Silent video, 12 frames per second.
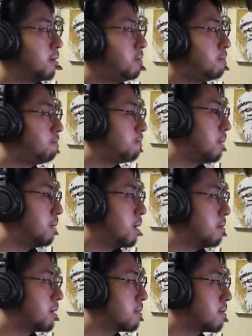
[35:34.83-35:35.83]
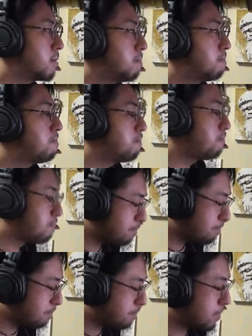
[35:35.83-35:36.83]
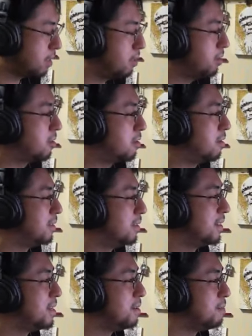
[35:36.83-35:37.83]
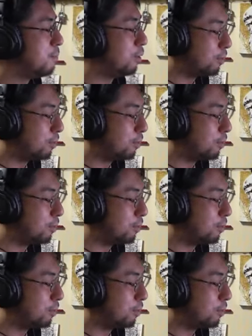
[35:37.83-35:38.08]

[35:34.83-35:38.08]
ランハグは結賀以外はやりたくない。いが以外。